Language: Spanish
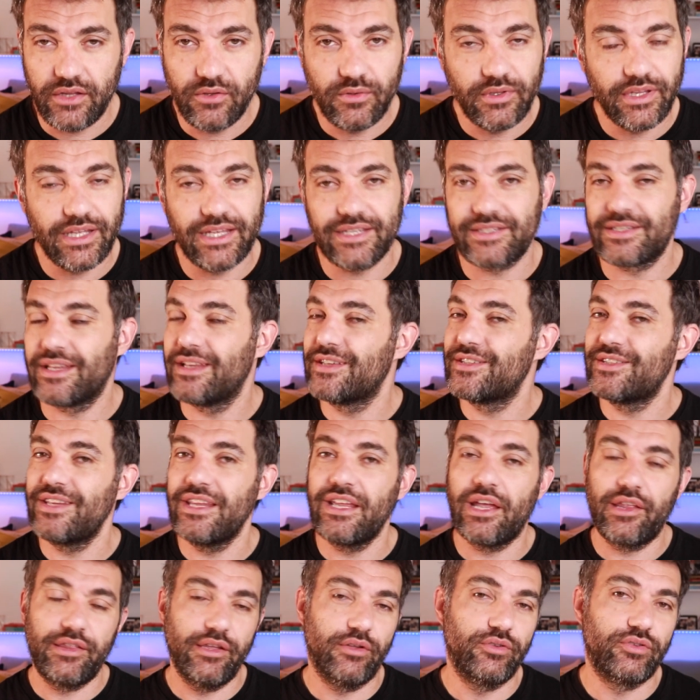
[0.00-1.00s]
dudas,
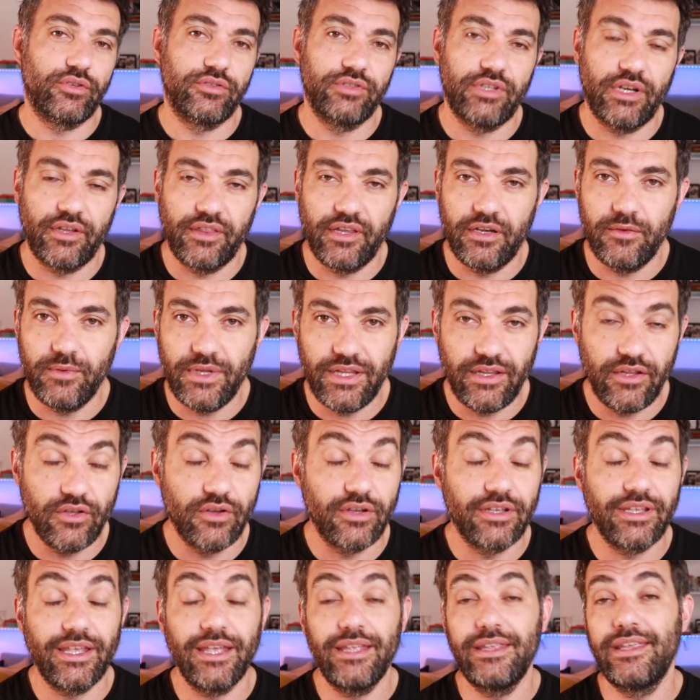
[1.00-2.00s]
se hace otro tercer
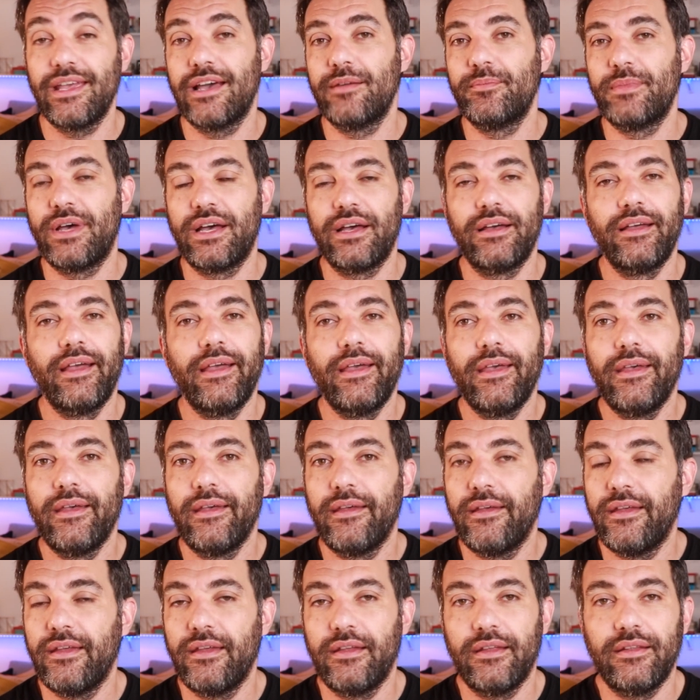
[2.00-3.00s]
vídeo que llama
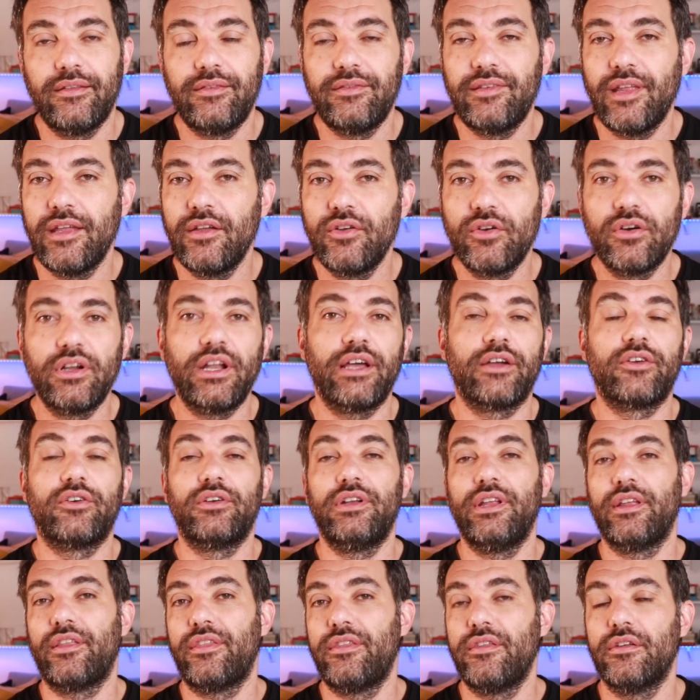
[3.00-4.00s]
eh, Tengo la
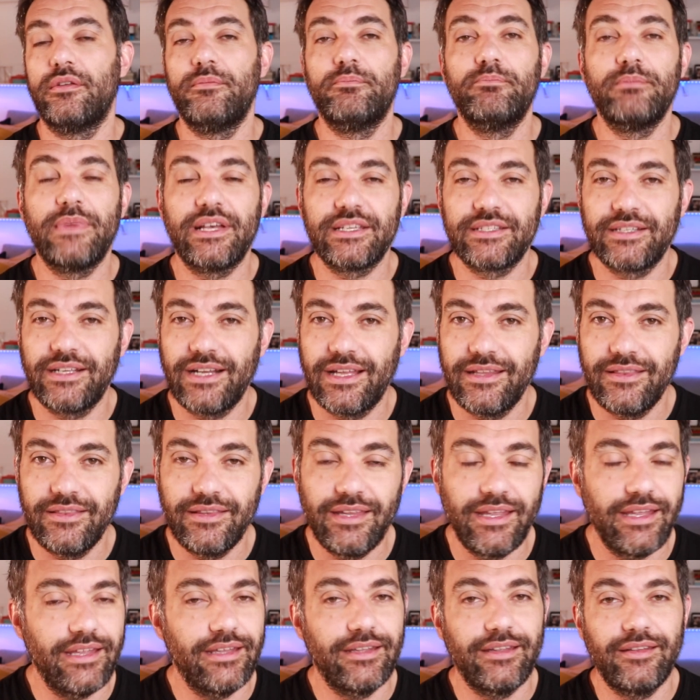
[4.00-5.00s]
colección más
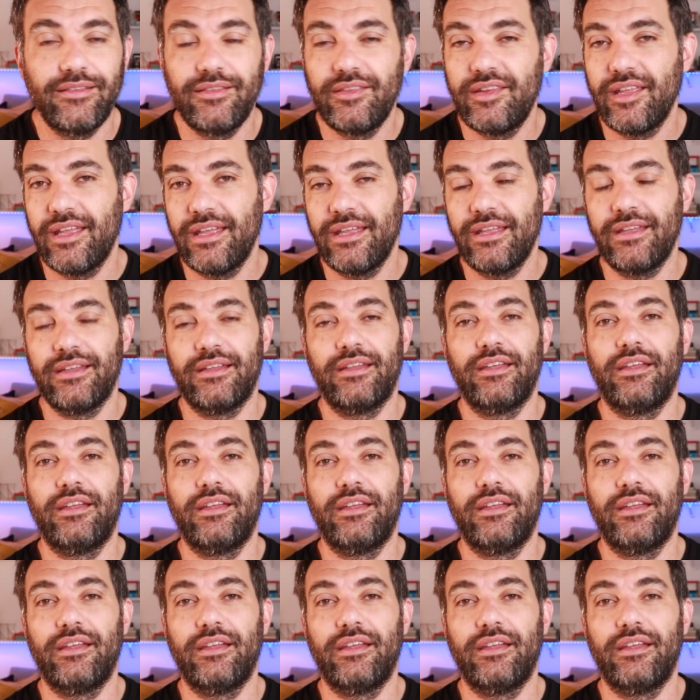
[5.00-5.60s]
grande de...